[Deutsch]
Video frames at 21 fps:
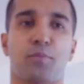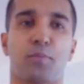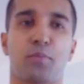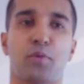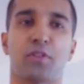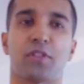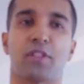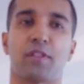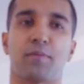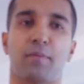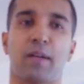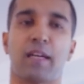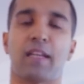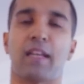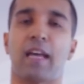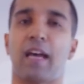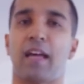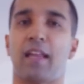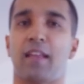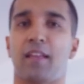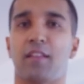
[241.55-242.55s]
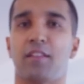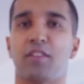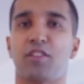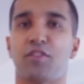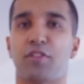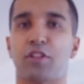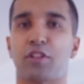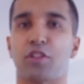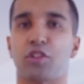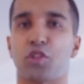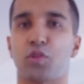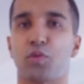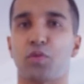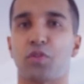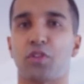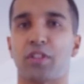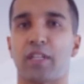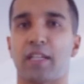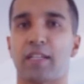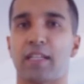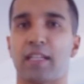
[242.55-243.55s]
müsste man ins
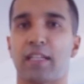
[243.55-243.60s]
Fitnessstudio dann